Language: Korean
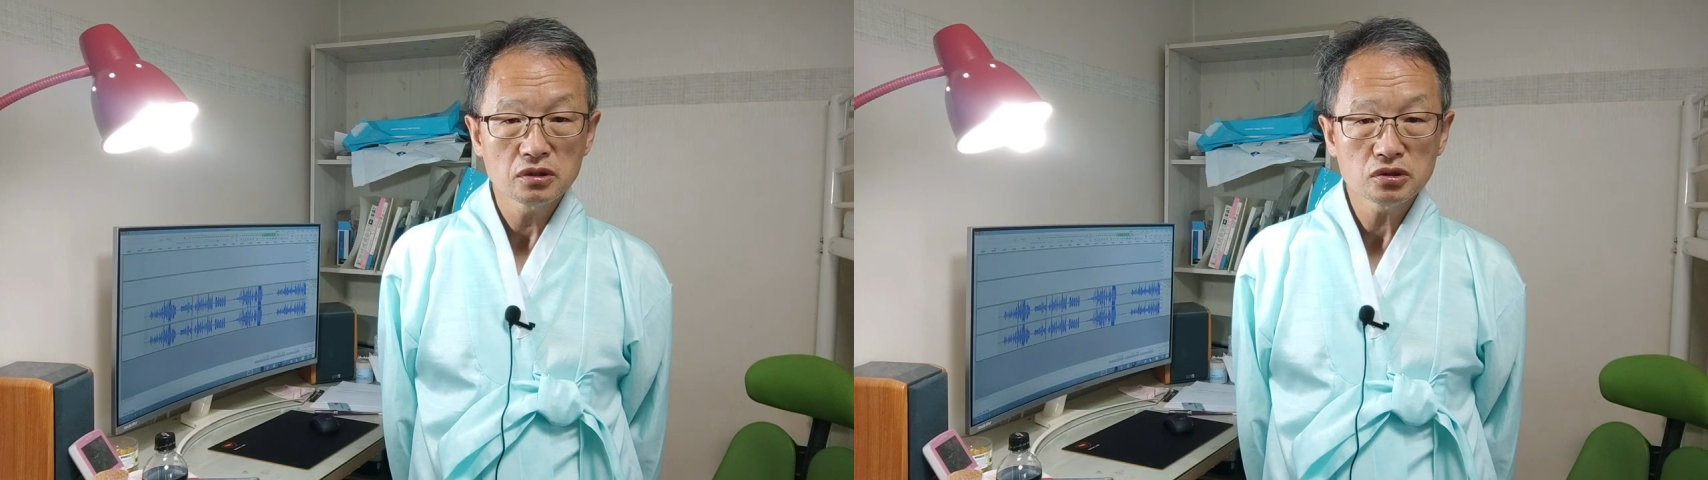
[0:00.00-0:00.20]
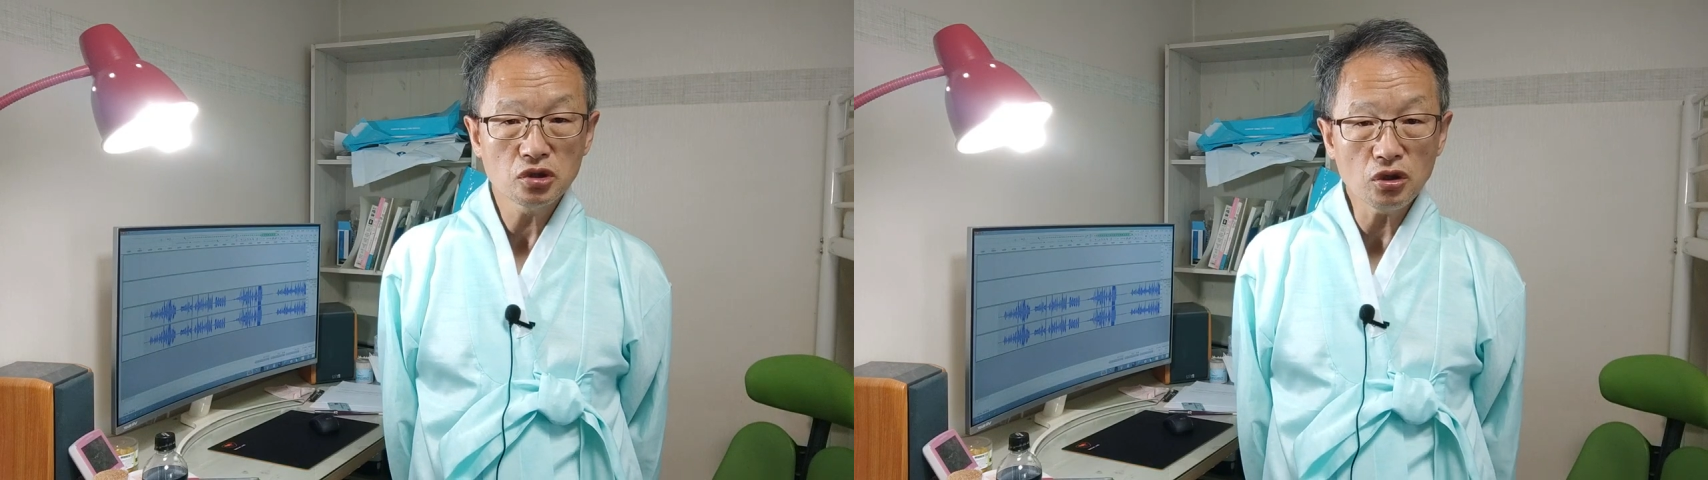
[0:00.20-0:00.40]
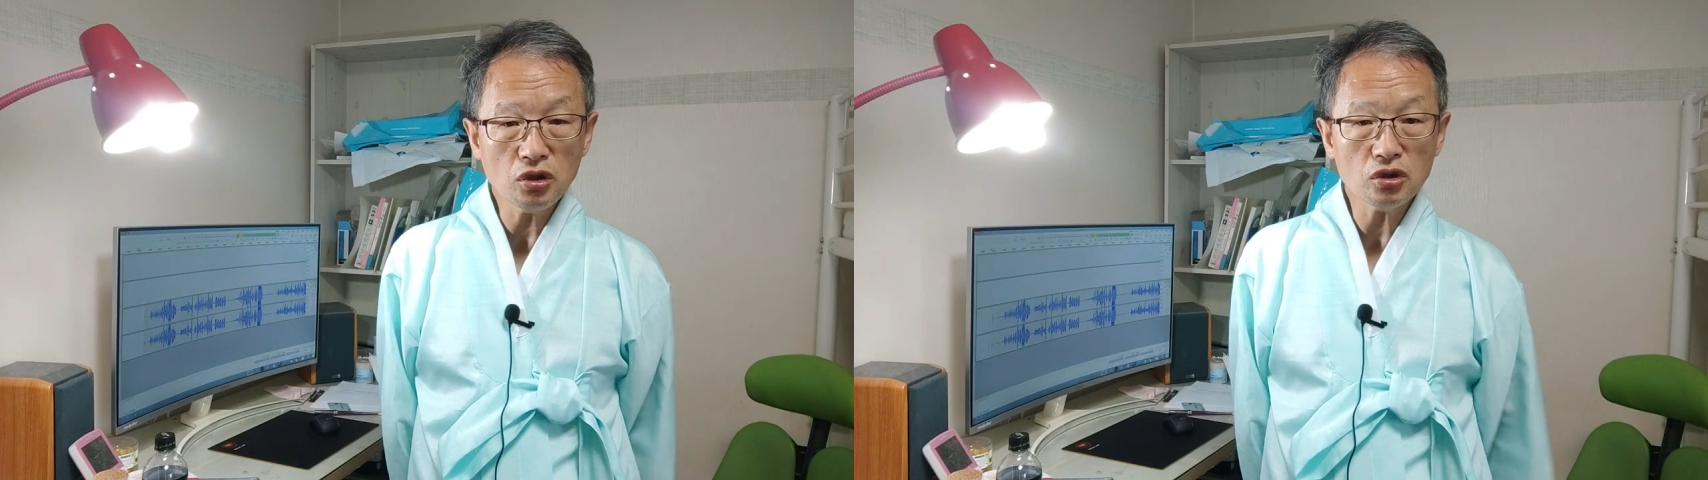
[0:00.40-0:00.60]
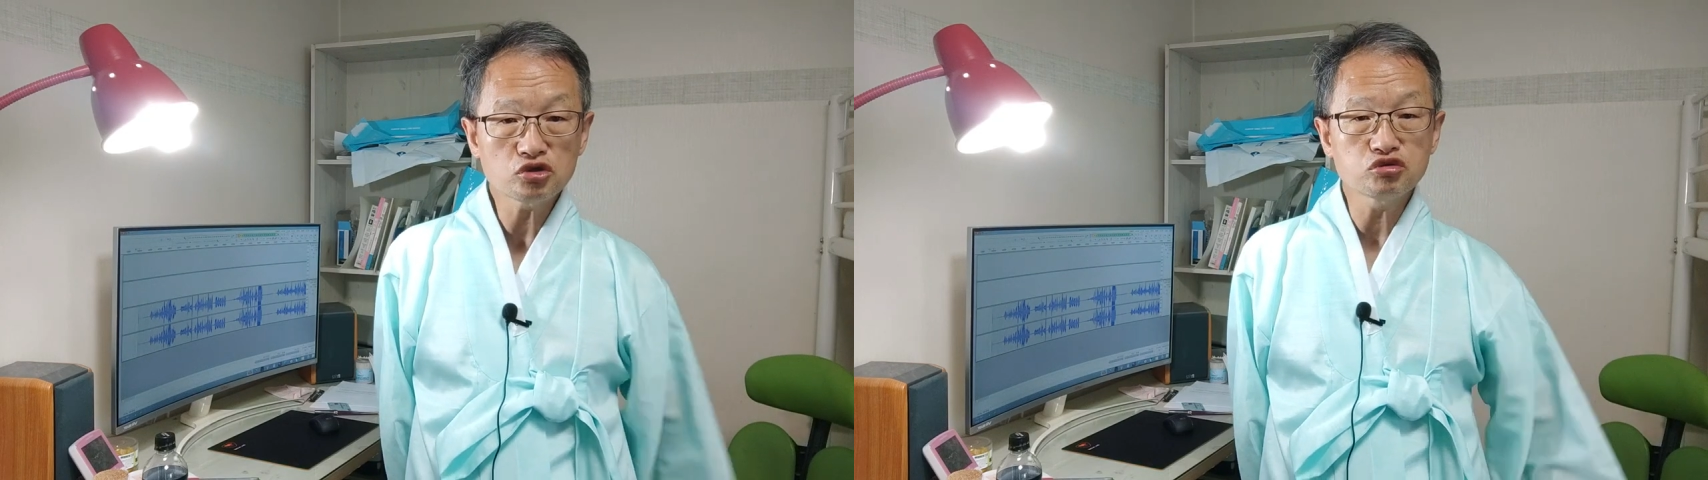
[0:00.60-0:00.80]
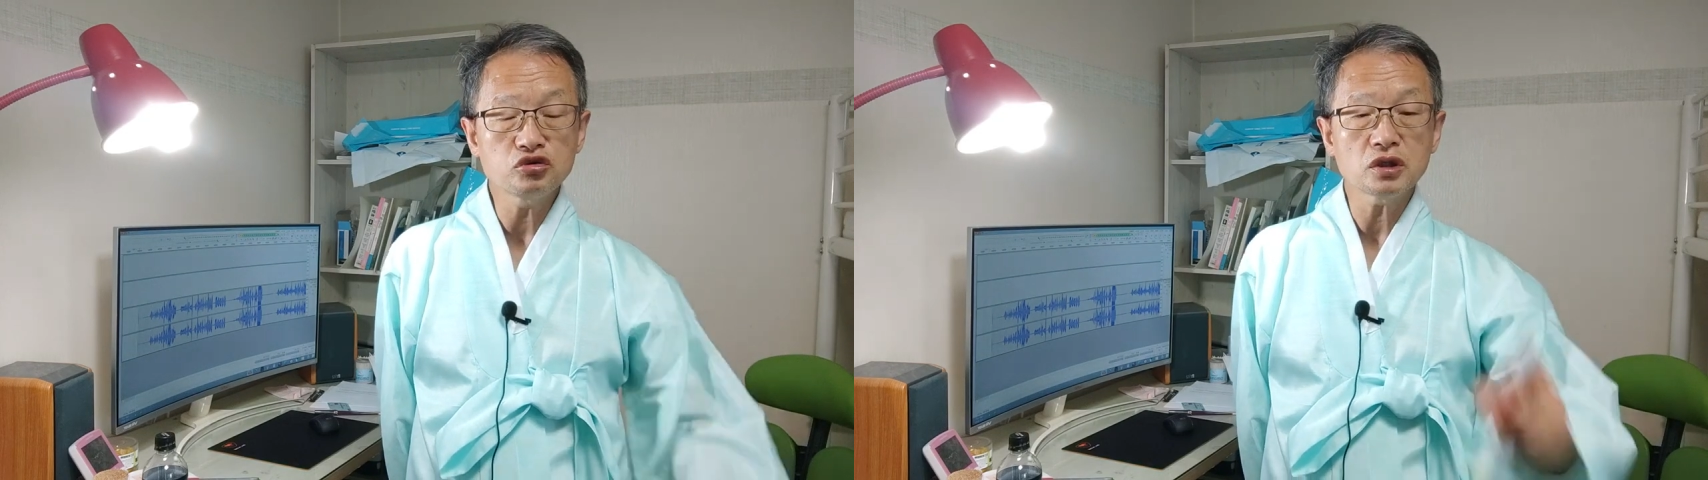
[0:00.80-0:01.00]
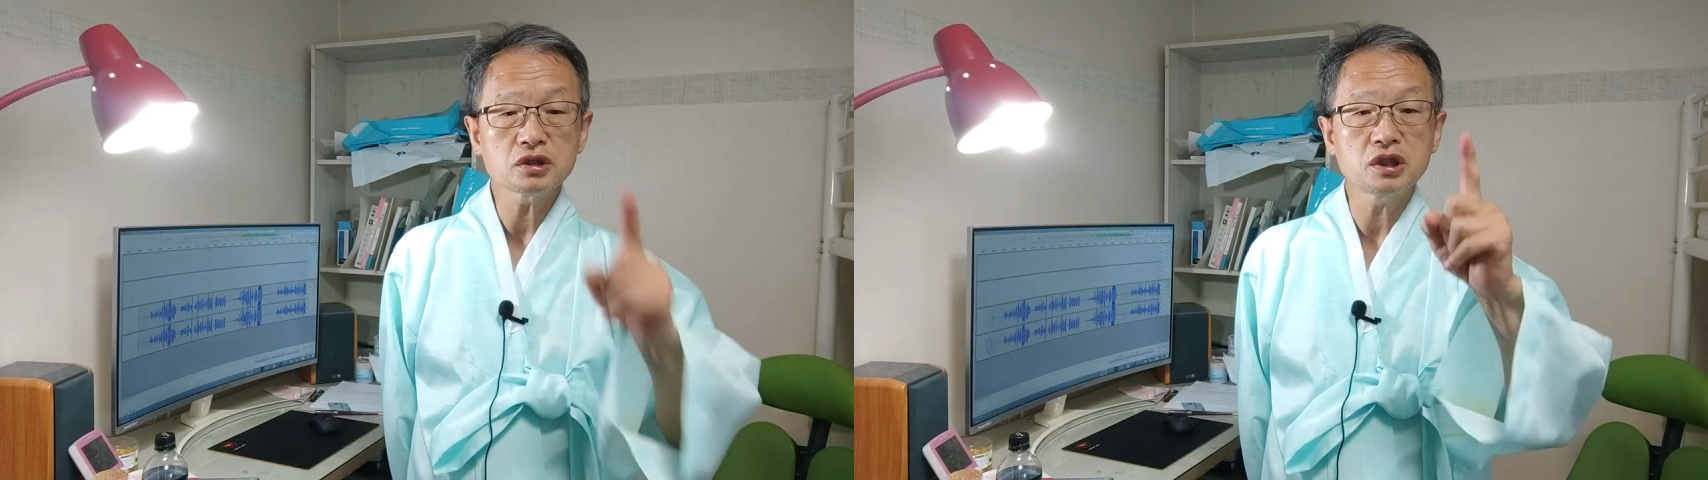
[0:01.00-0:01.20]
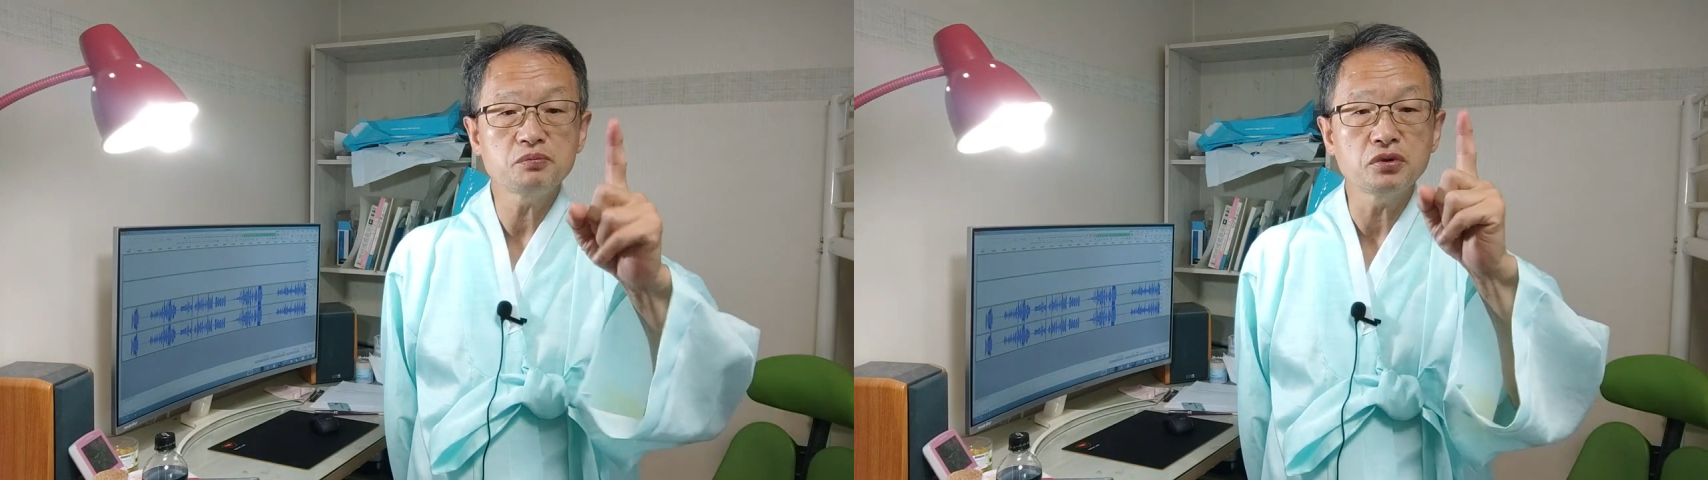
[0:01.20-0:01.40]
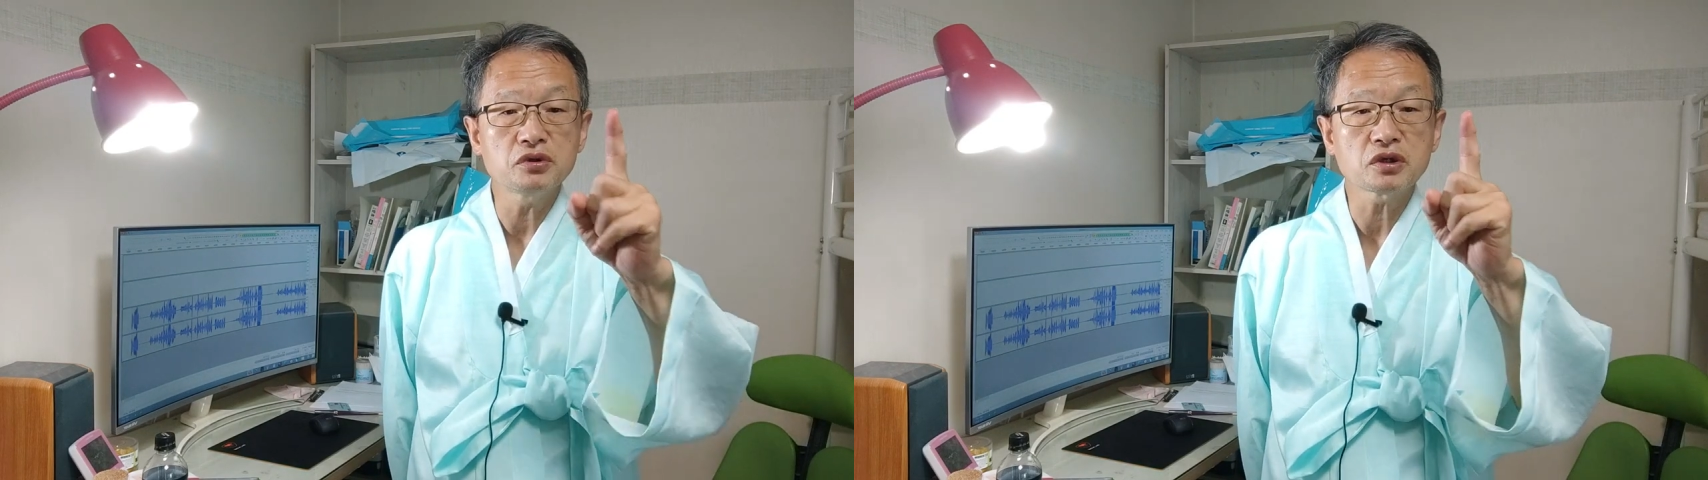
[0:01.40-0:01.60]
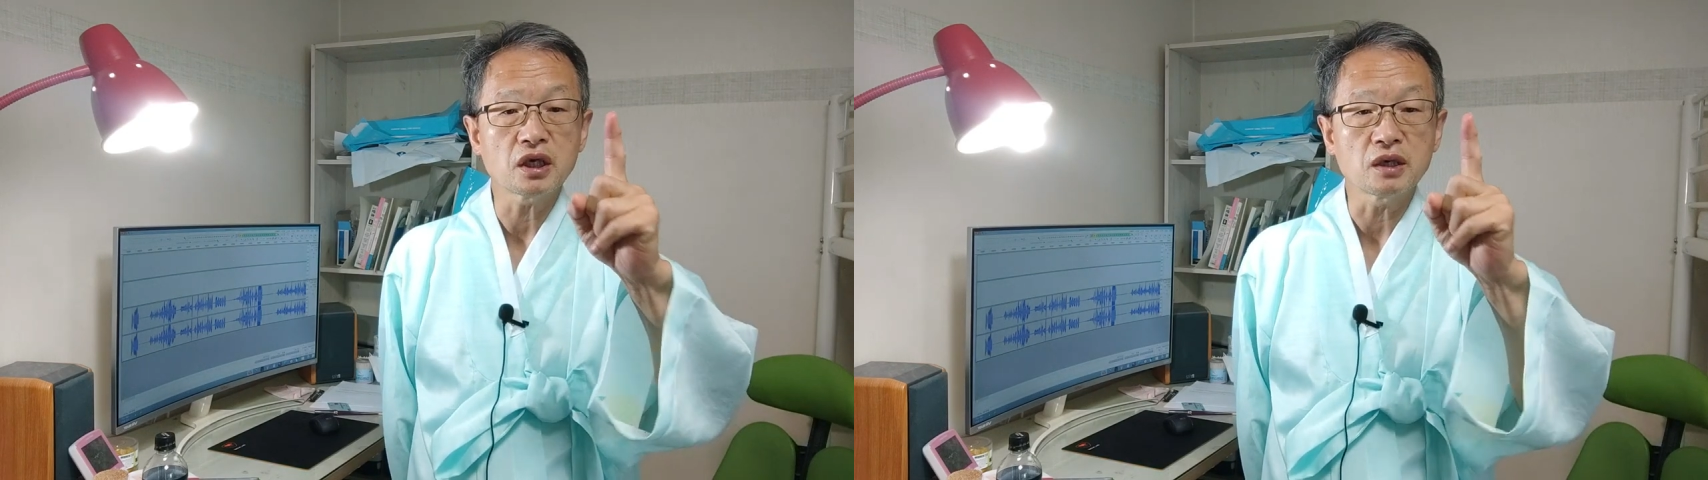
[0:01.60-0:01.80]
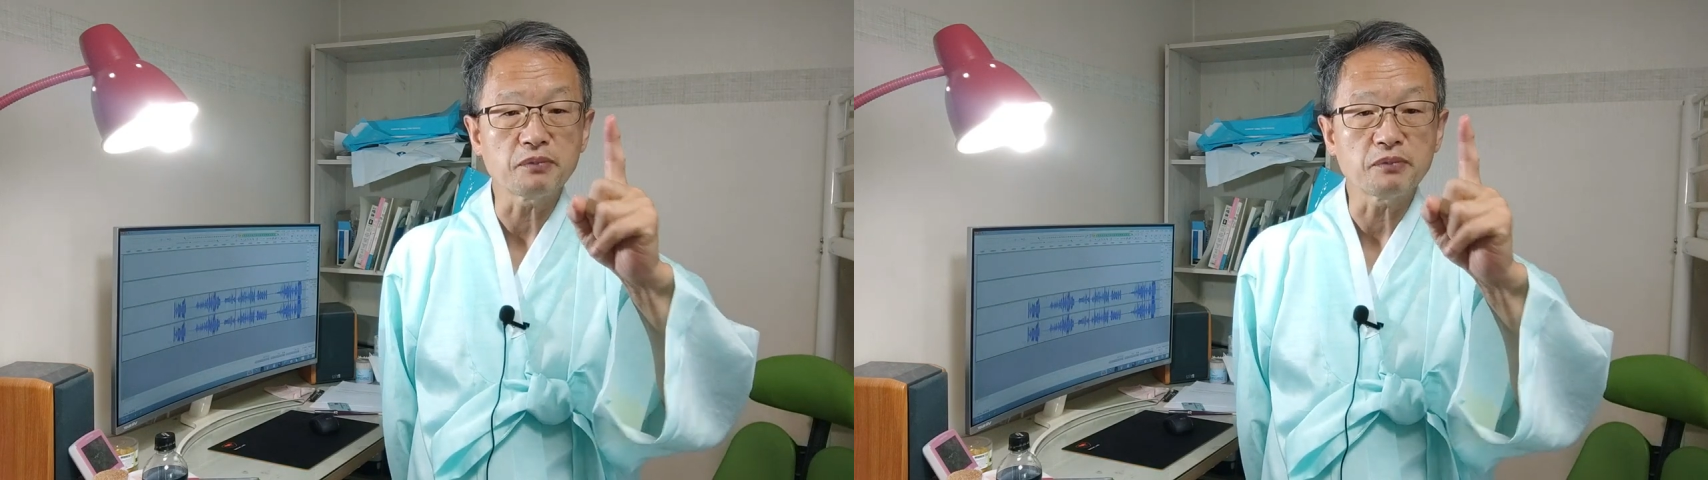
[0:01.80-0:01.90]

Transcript: 제일 중요한 키포인트가 하나